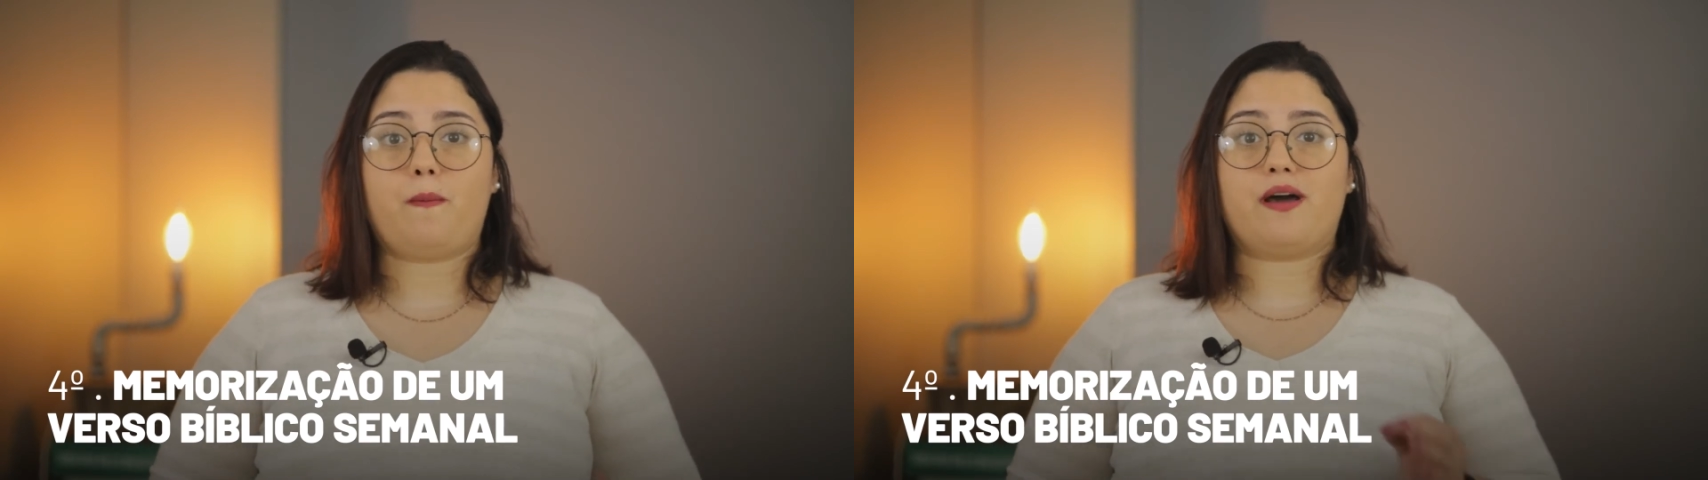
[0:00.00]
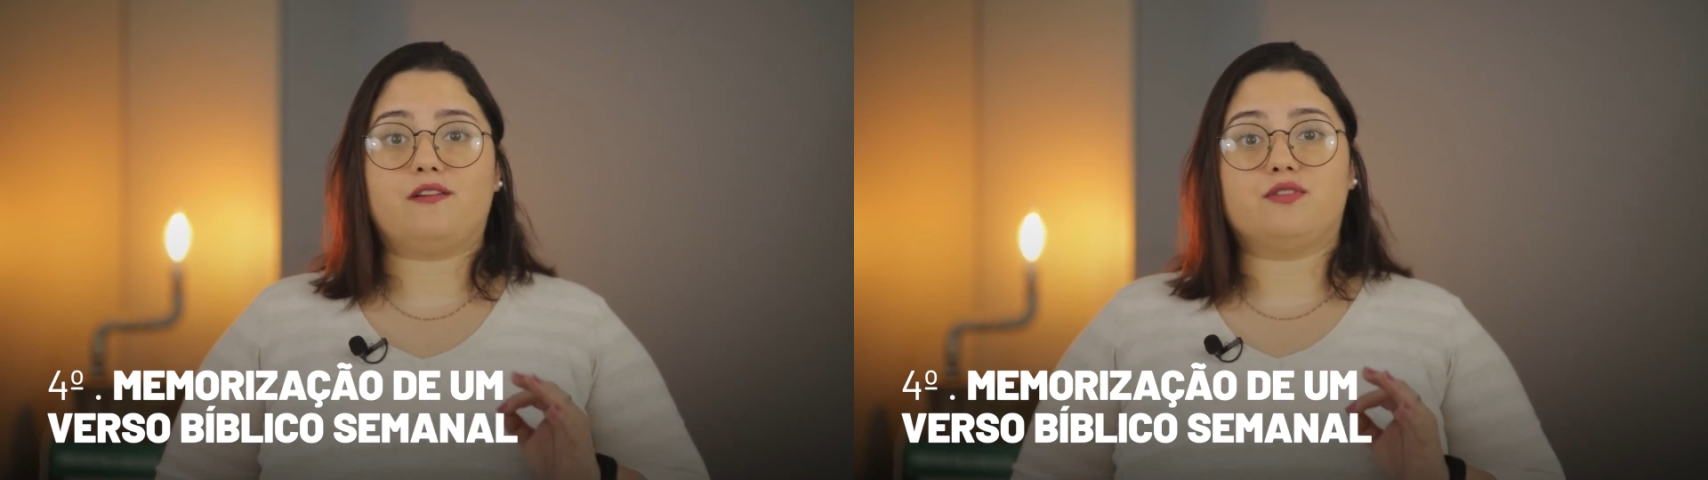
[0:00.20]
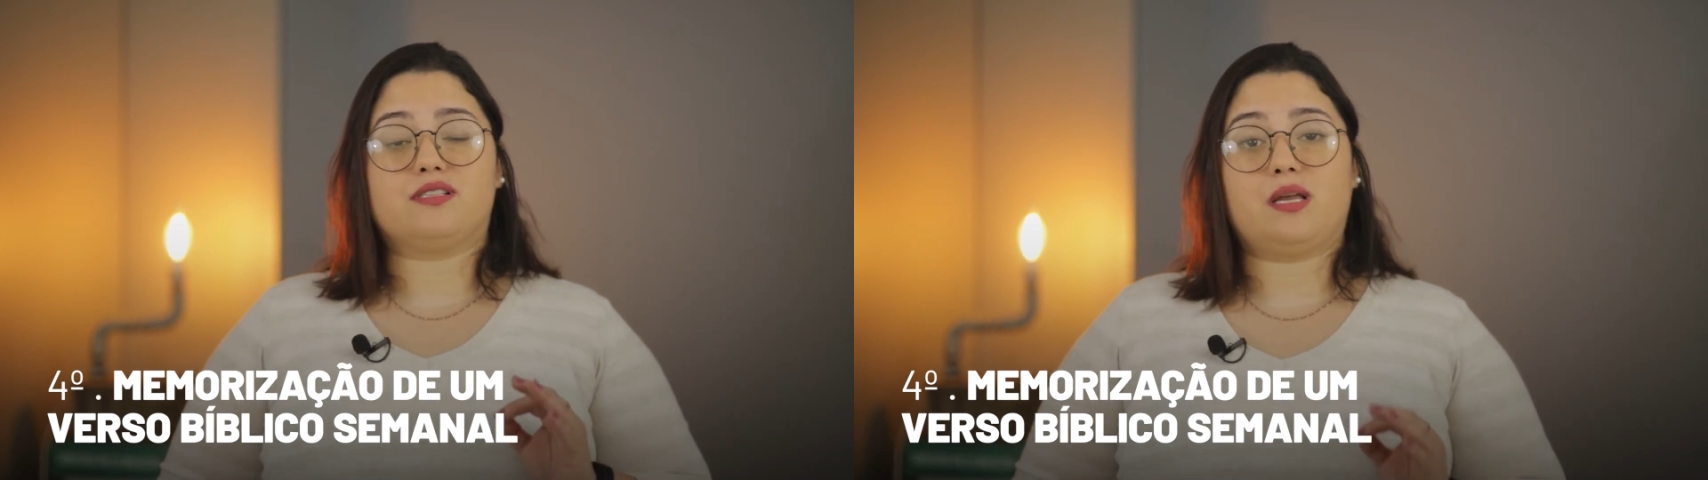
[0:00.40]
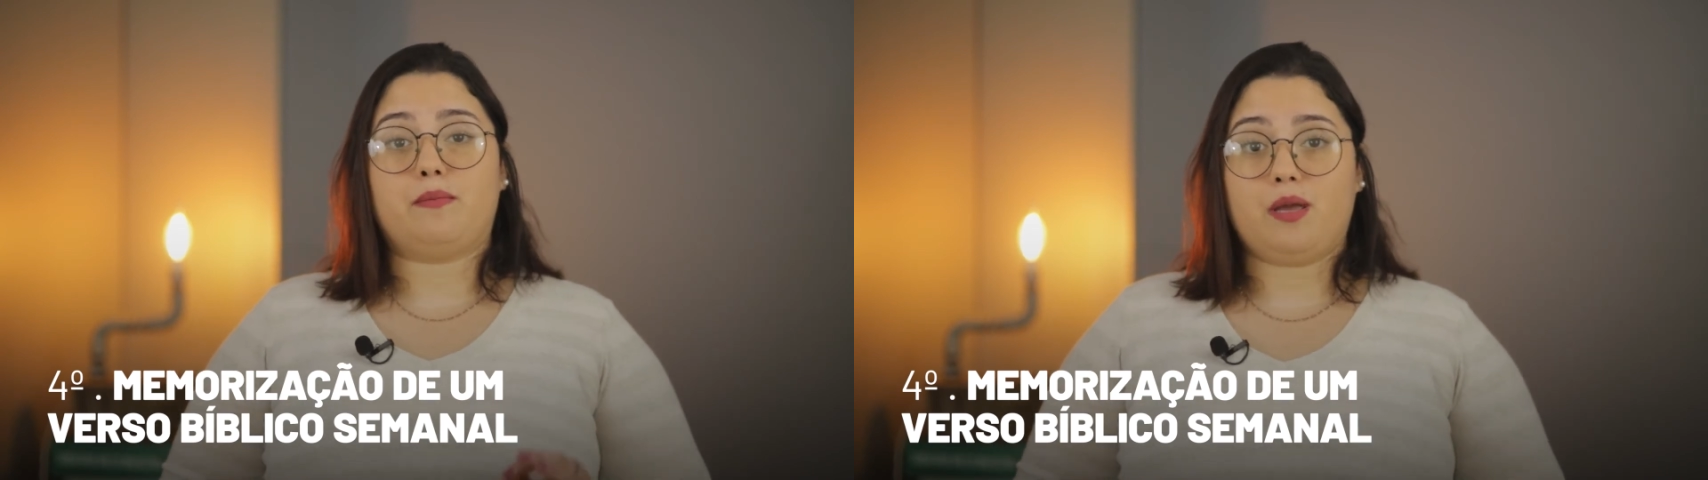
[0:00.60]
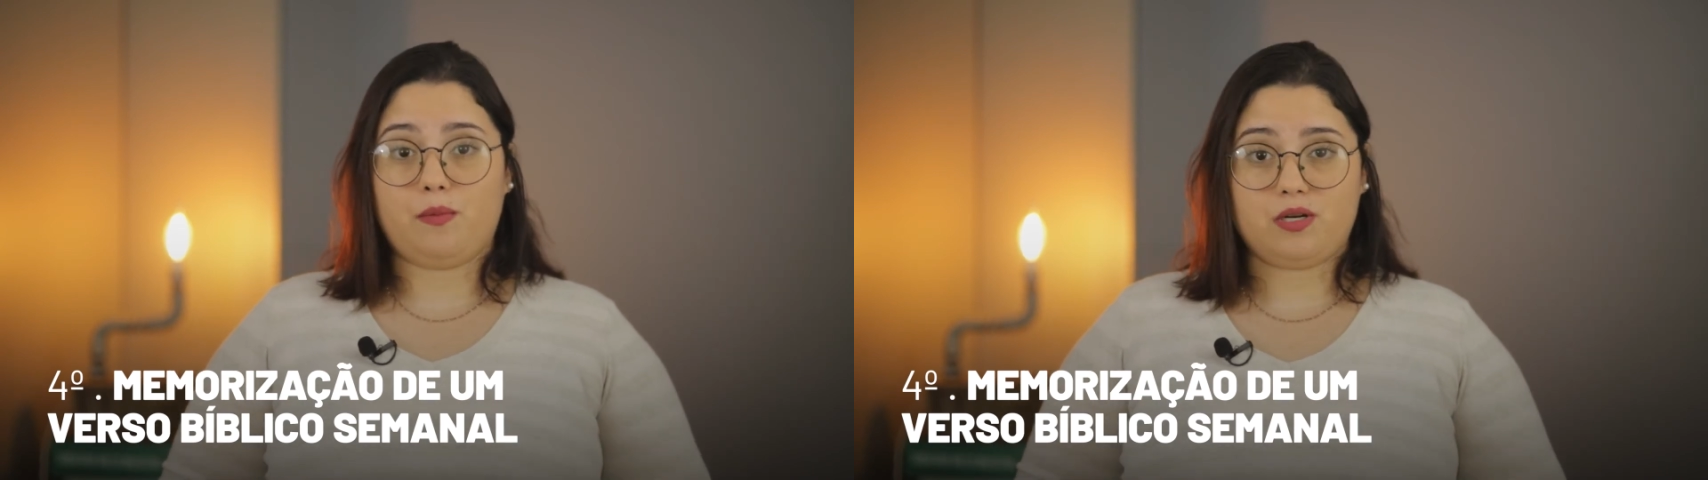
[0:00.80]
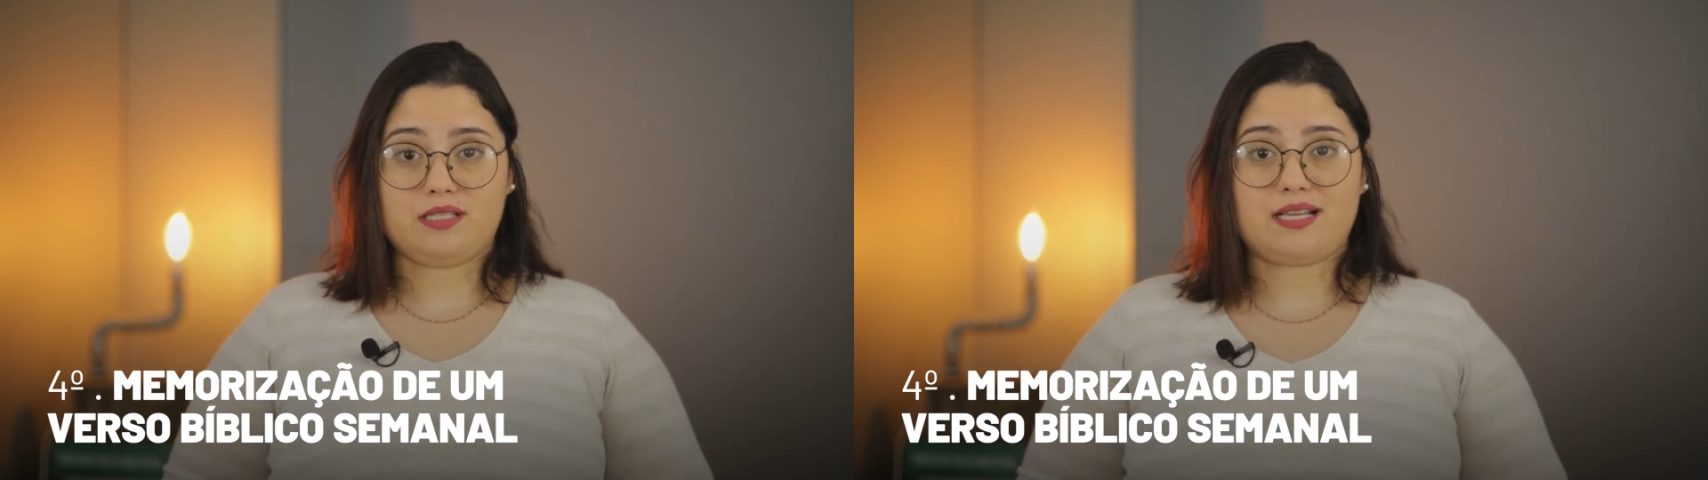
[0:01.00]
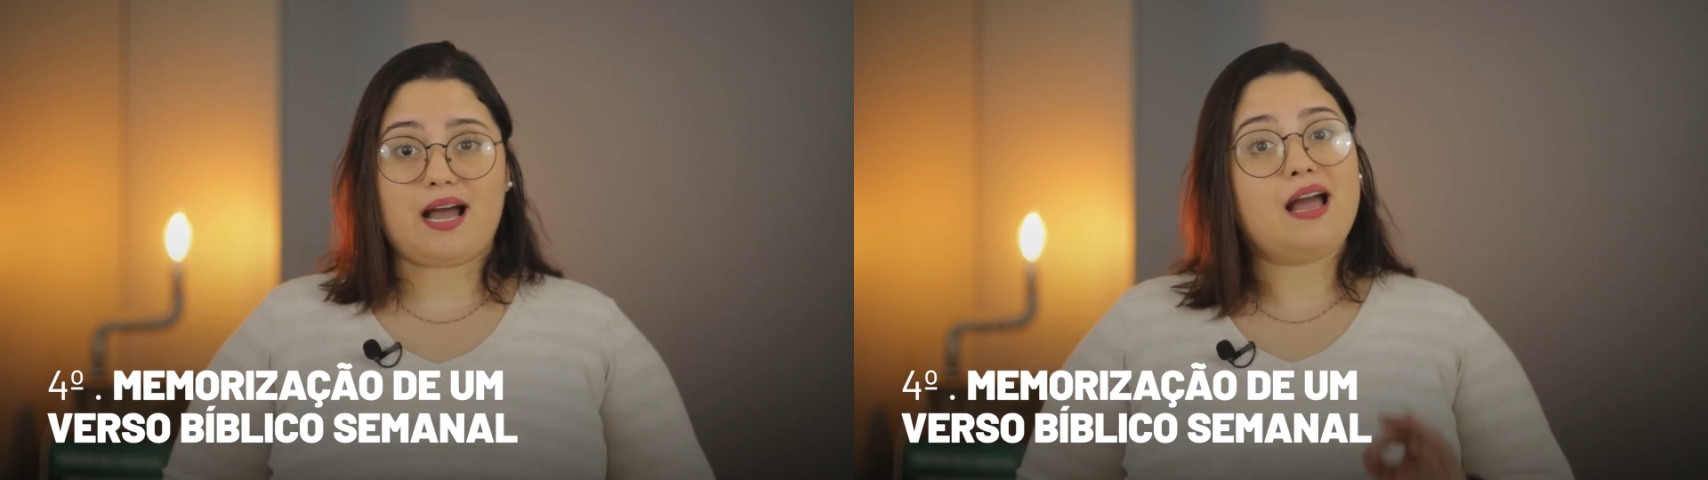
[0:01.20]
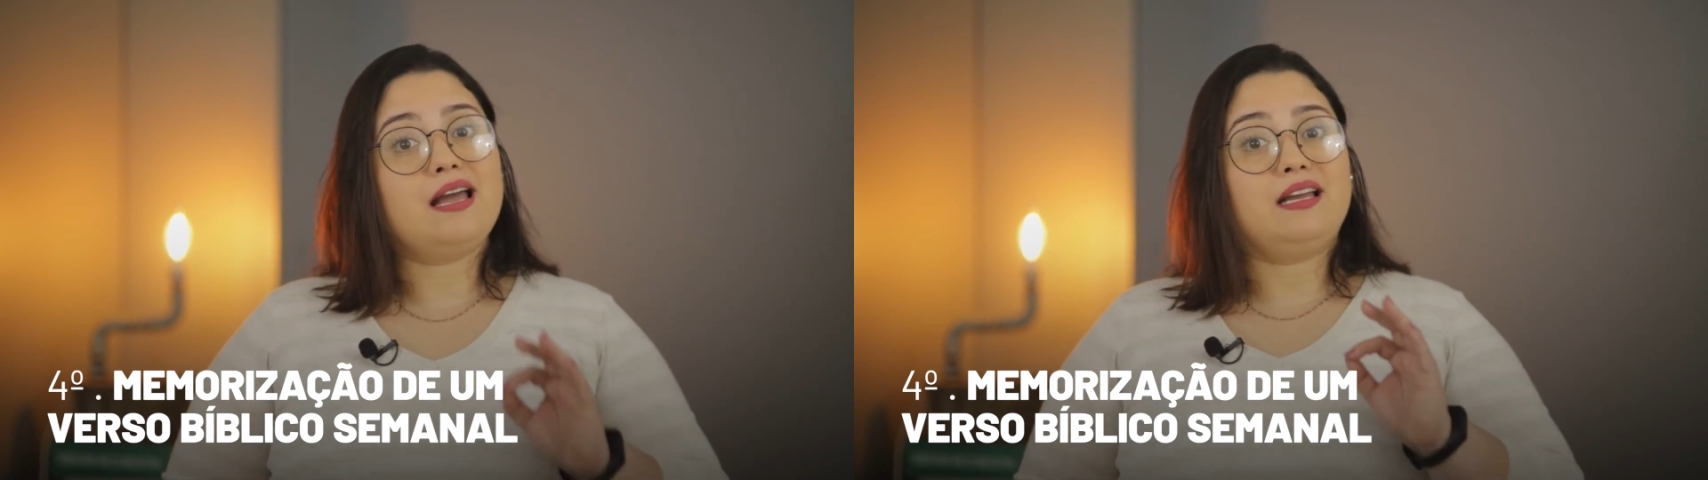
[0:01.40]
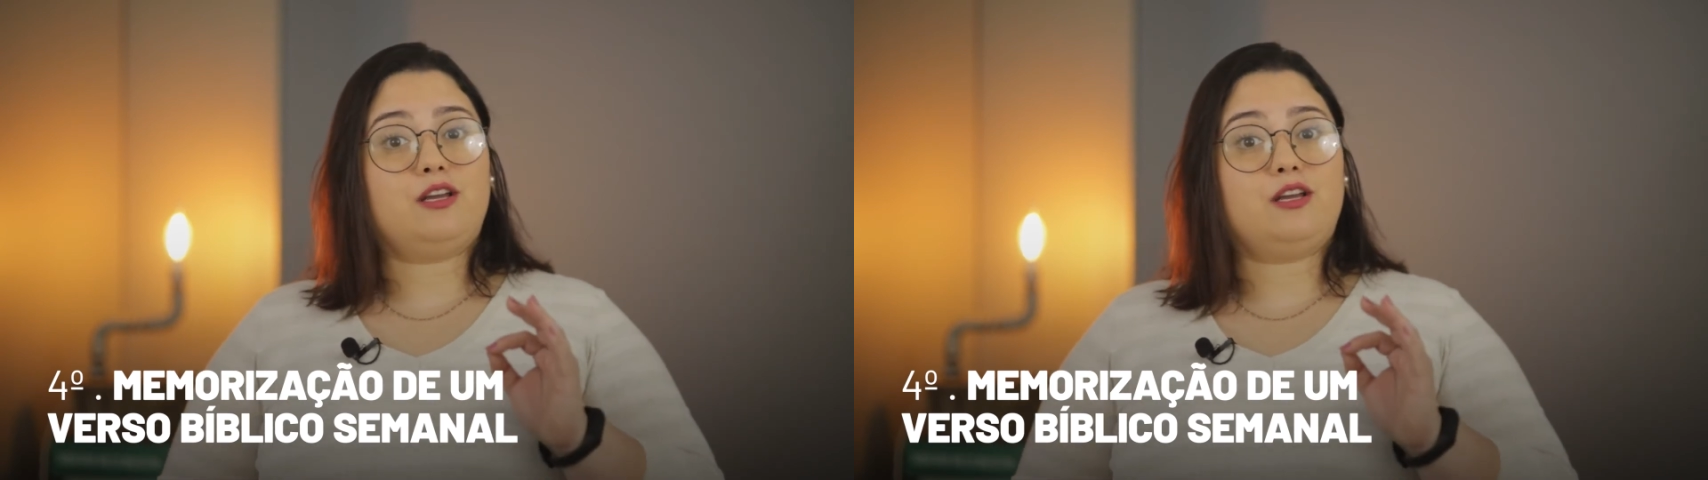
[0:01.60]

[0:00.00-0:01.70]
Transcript: para você memorizar